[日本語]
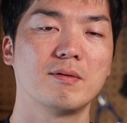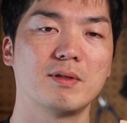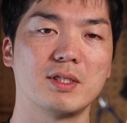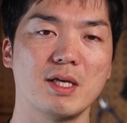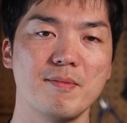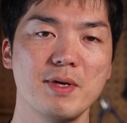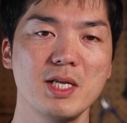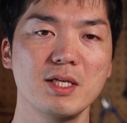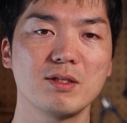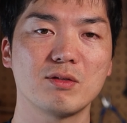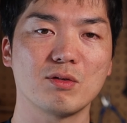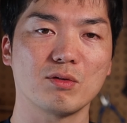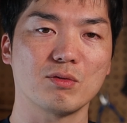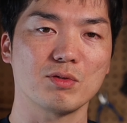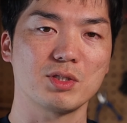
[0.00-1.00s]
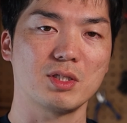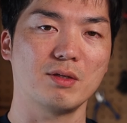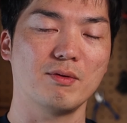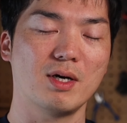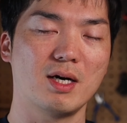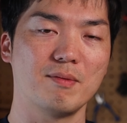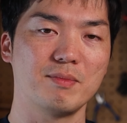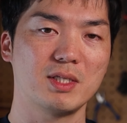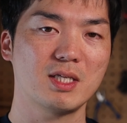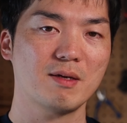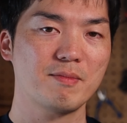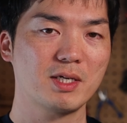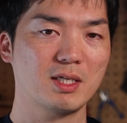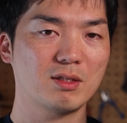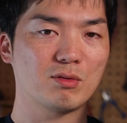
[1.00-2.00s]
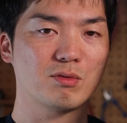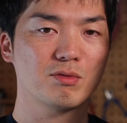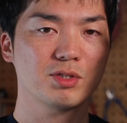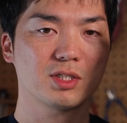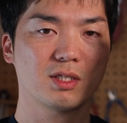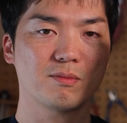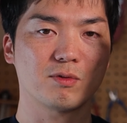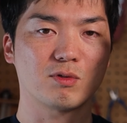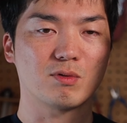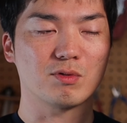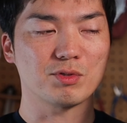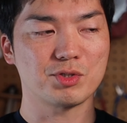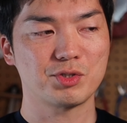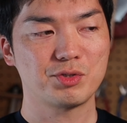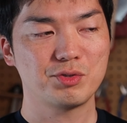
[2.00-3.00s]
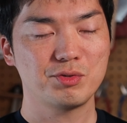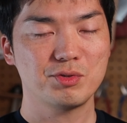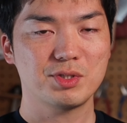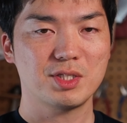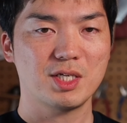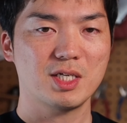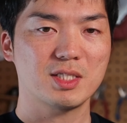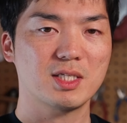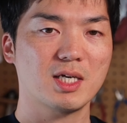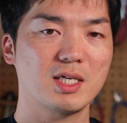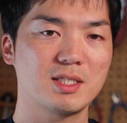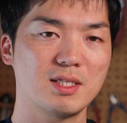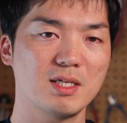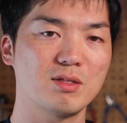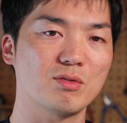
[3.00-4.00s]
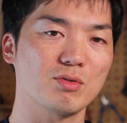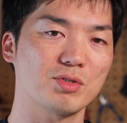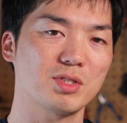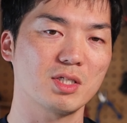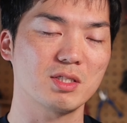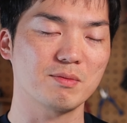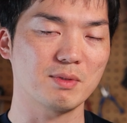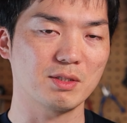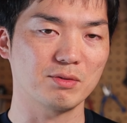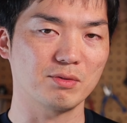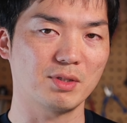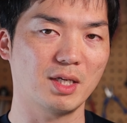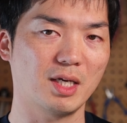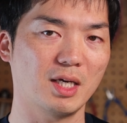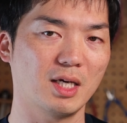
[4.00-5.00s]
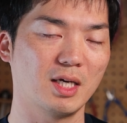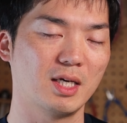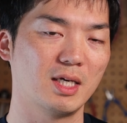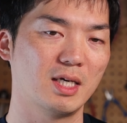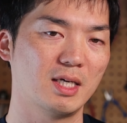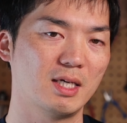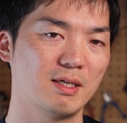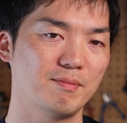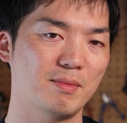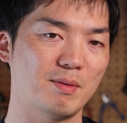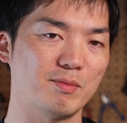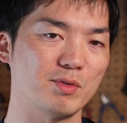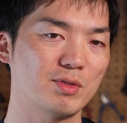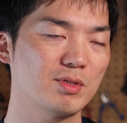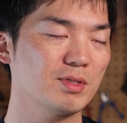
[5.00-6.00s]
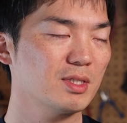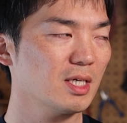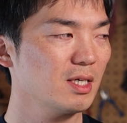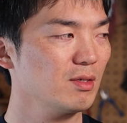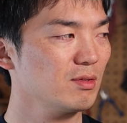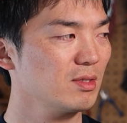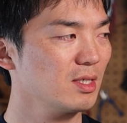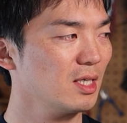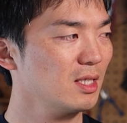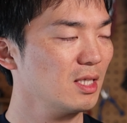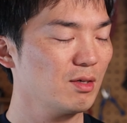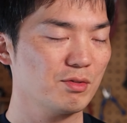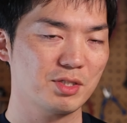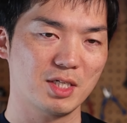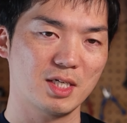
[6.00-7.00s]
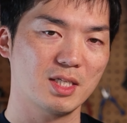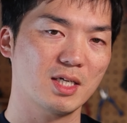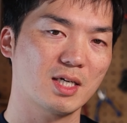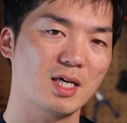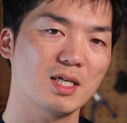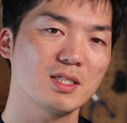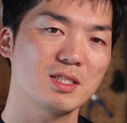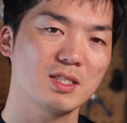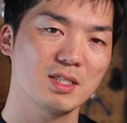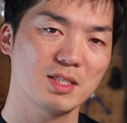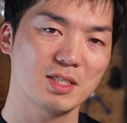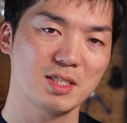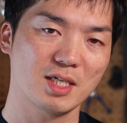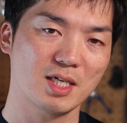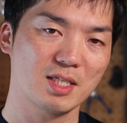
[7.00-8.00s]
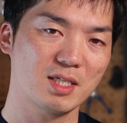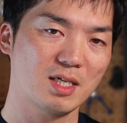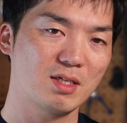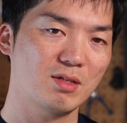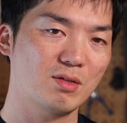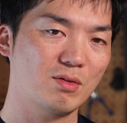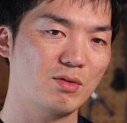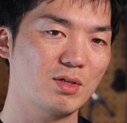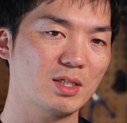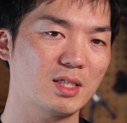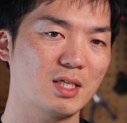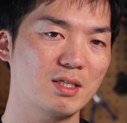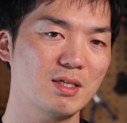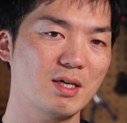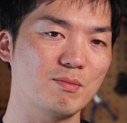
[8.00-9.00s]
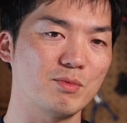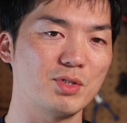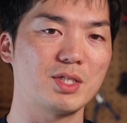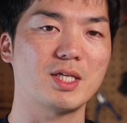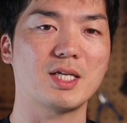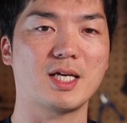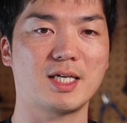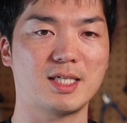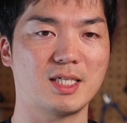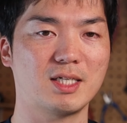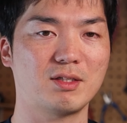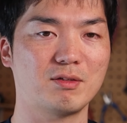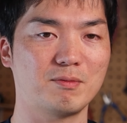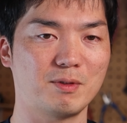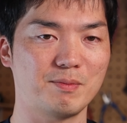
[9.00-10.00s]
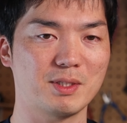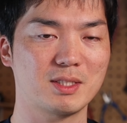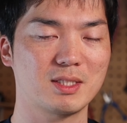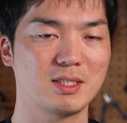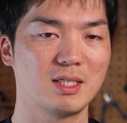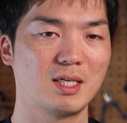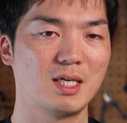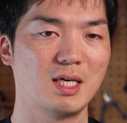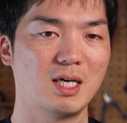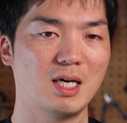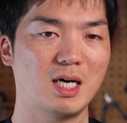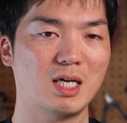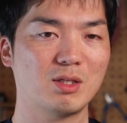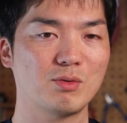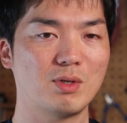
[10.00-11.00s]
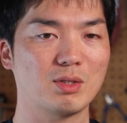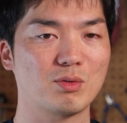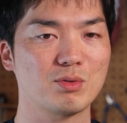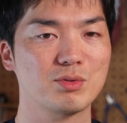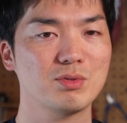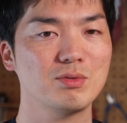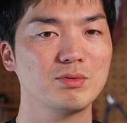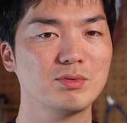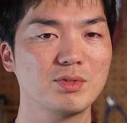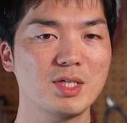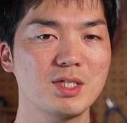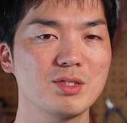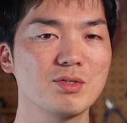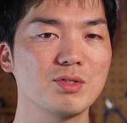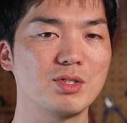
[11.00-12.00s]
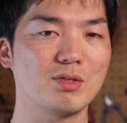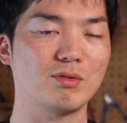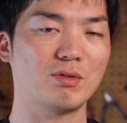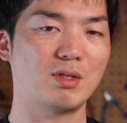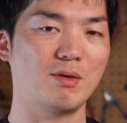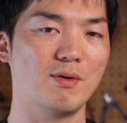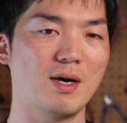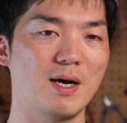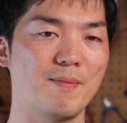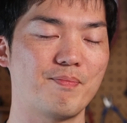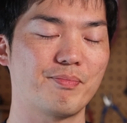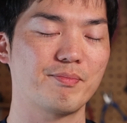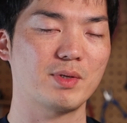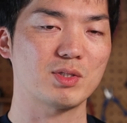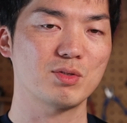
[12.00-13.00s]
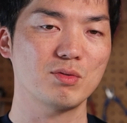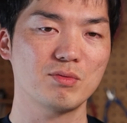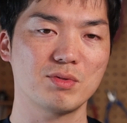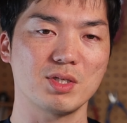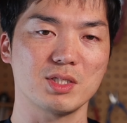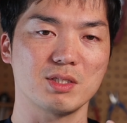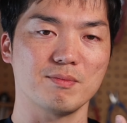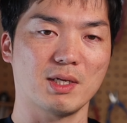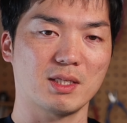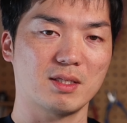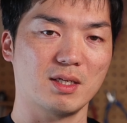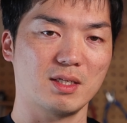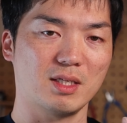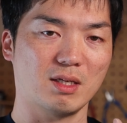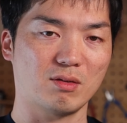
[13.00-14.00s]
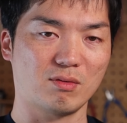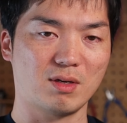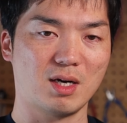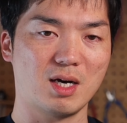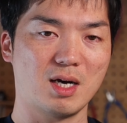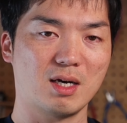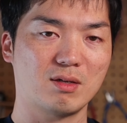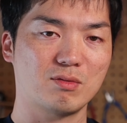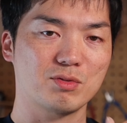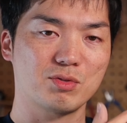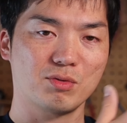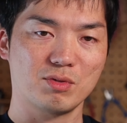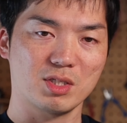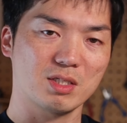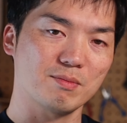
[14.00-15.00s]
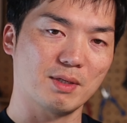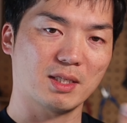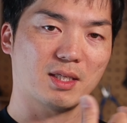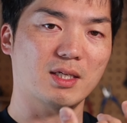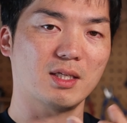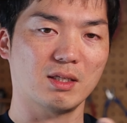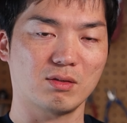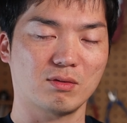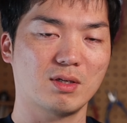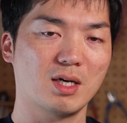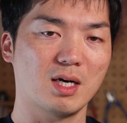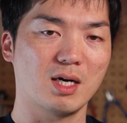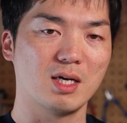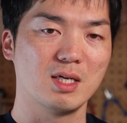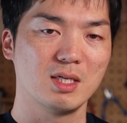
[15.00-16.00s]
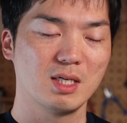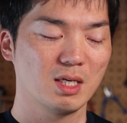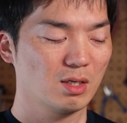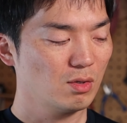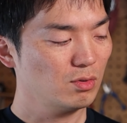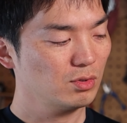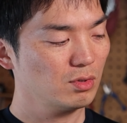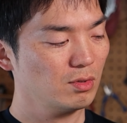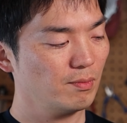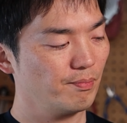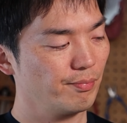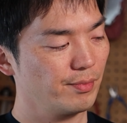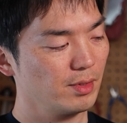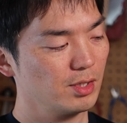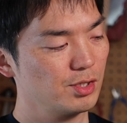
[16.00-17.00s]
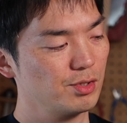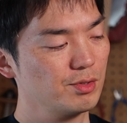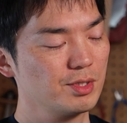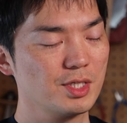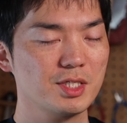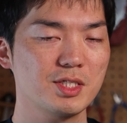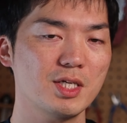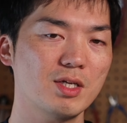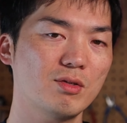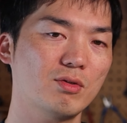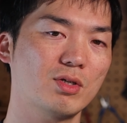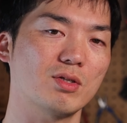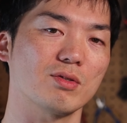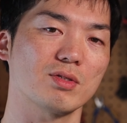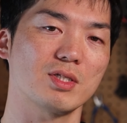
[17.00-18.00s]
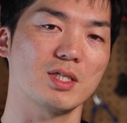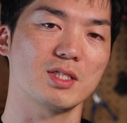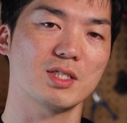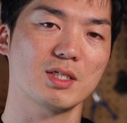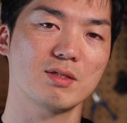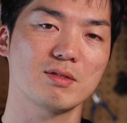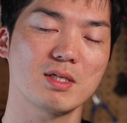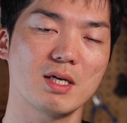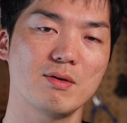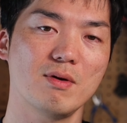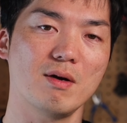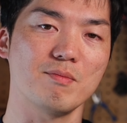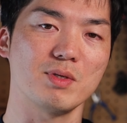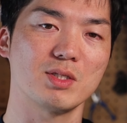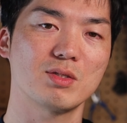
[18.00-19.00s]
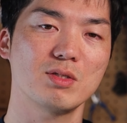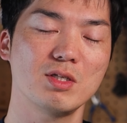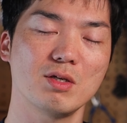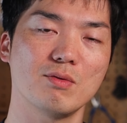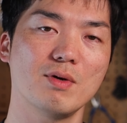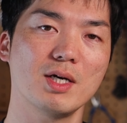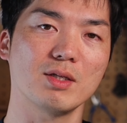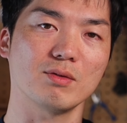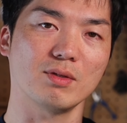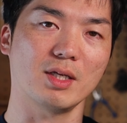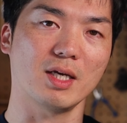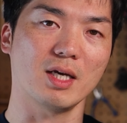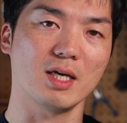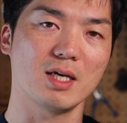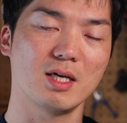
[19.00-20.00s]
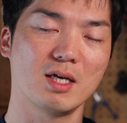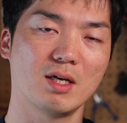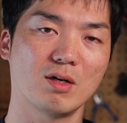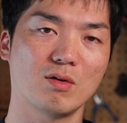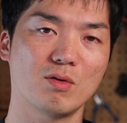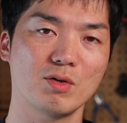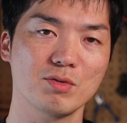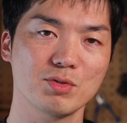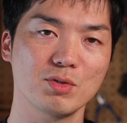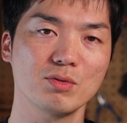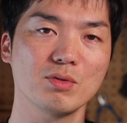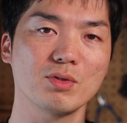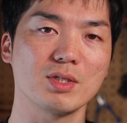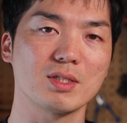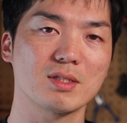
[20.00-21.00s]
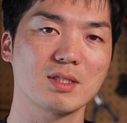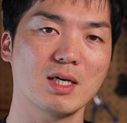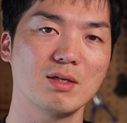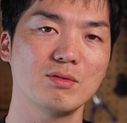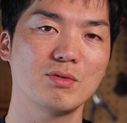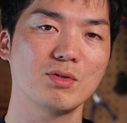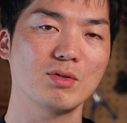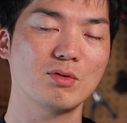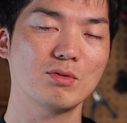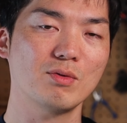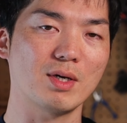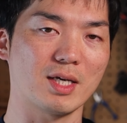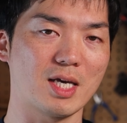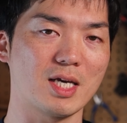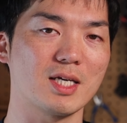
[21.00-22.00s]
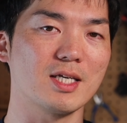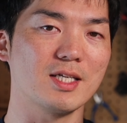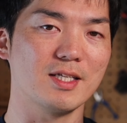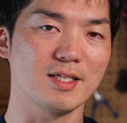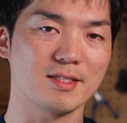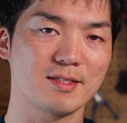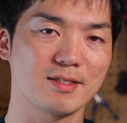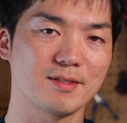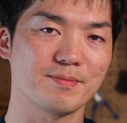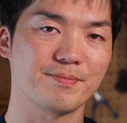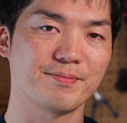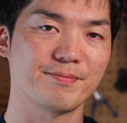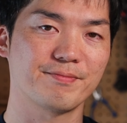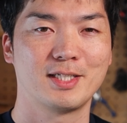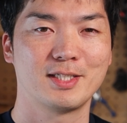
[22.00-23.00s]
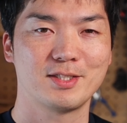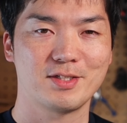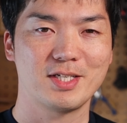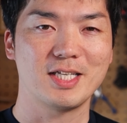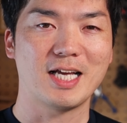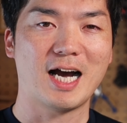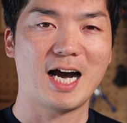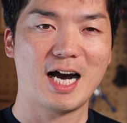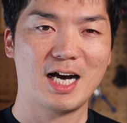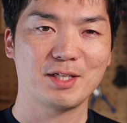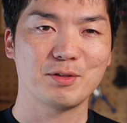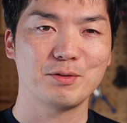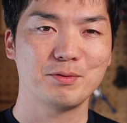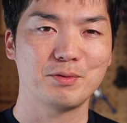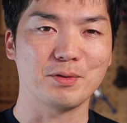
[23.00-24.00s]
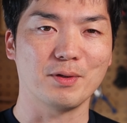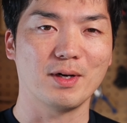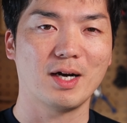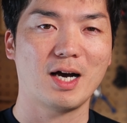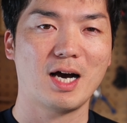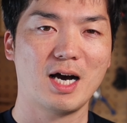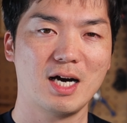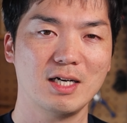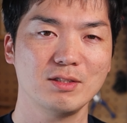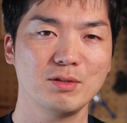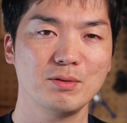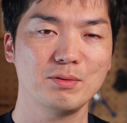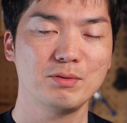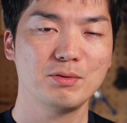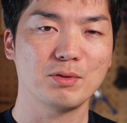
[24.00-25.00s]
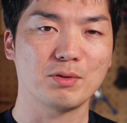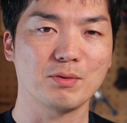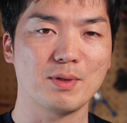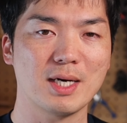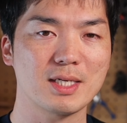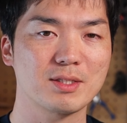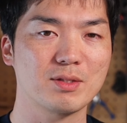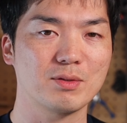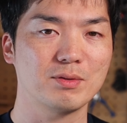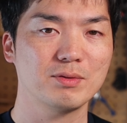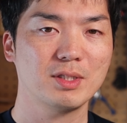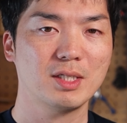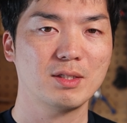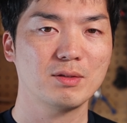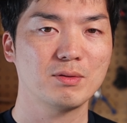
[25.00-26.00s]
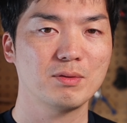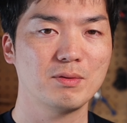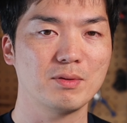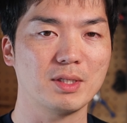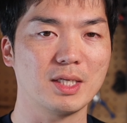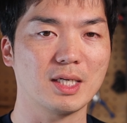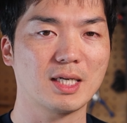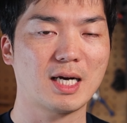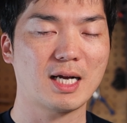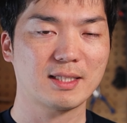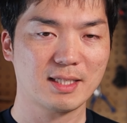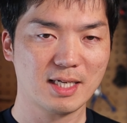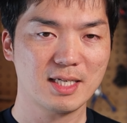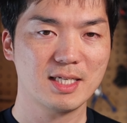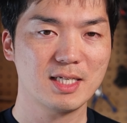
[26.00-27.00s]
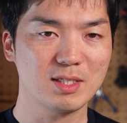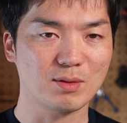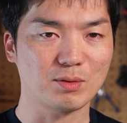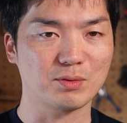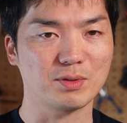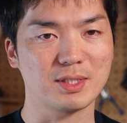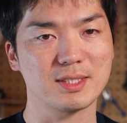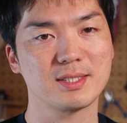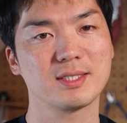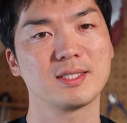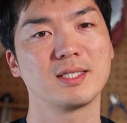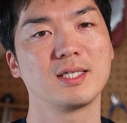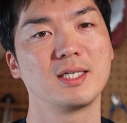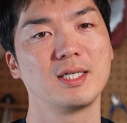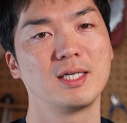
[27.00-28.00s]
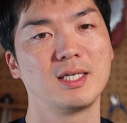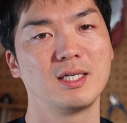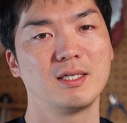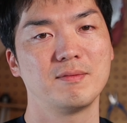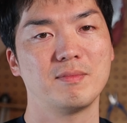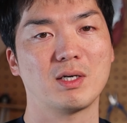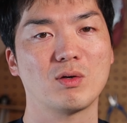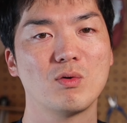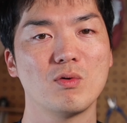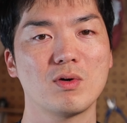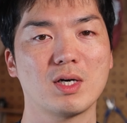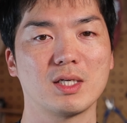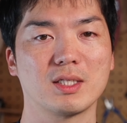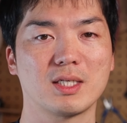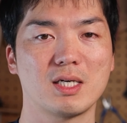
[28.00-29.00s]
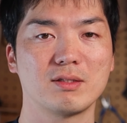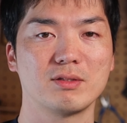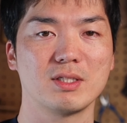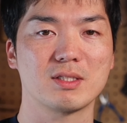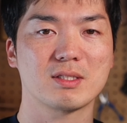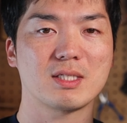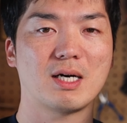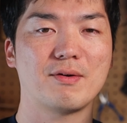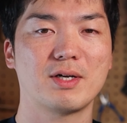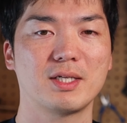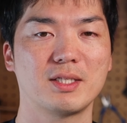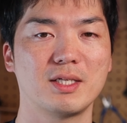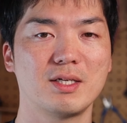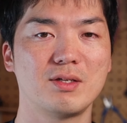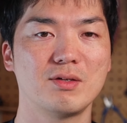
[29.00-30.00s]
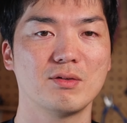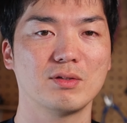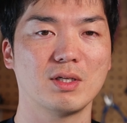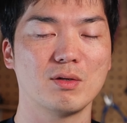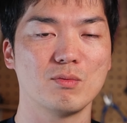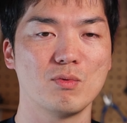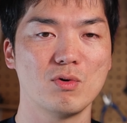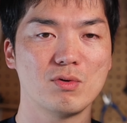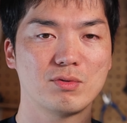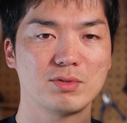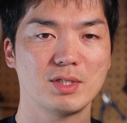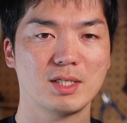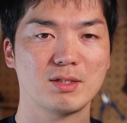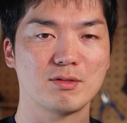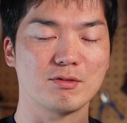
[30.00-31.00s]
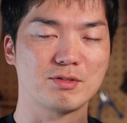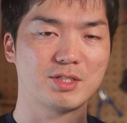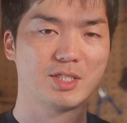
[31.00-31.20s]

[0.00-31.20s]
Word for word: デメリットとしては見た目がどうしてもこう修正剤前としてしまうのでまあ、垢材を使ったおしゃれな感じに仕上げたいという方には向いてないかなと思います。あとは塗装の手順によっては、まあ、反ってしまったりだとか、反ってしまったりだとか、この修正している時の接着剤は水に弱いので、これを外で使うということは厳禁です。次にハードウッド。ハードウッドとはその名の通り硬い木のことです。まあ、高価な家具で使われているようなウォールナット、